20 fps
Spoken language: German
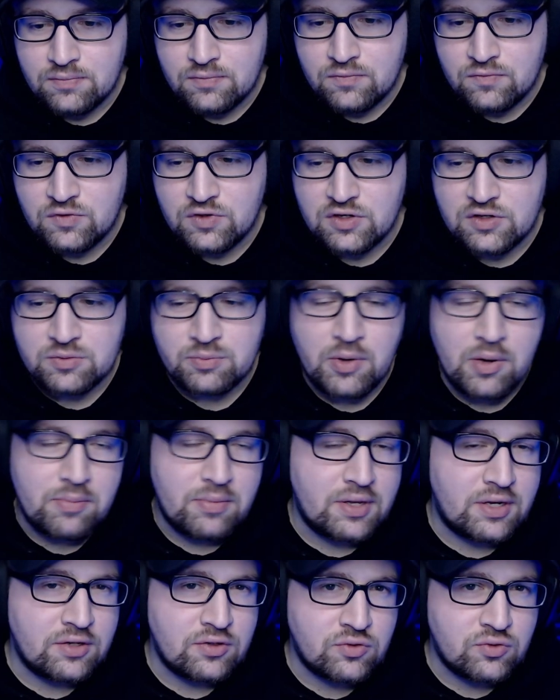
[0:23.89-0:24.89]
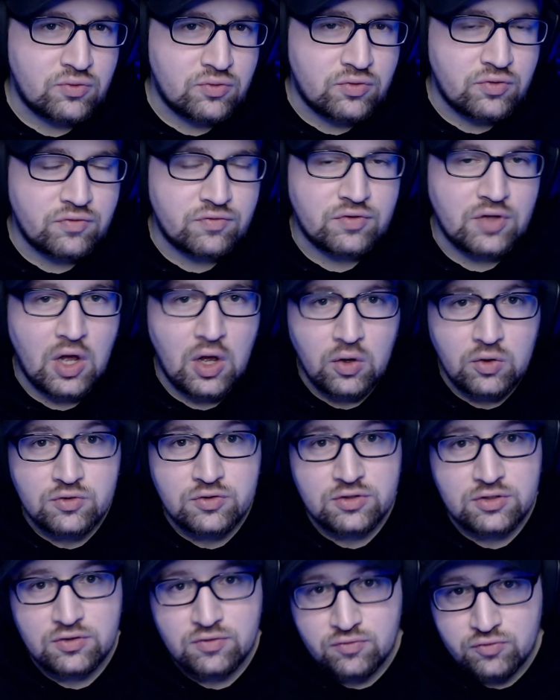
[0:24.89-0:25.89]
wie das bei mir in der Zukunft
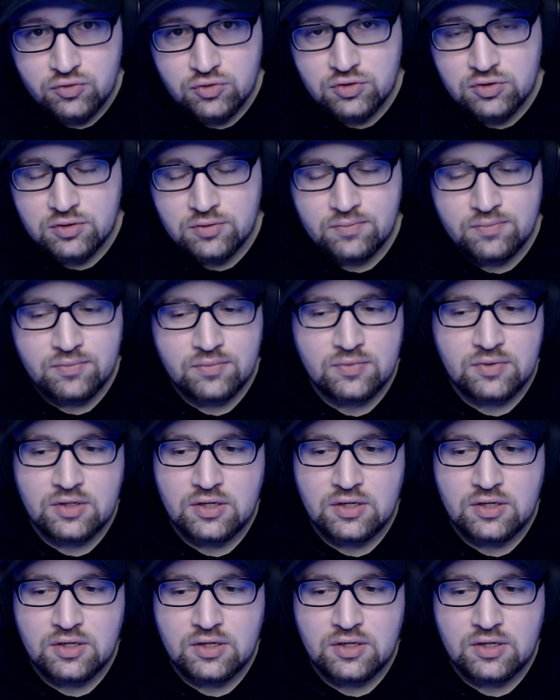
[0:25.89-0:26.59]
aussehen würde.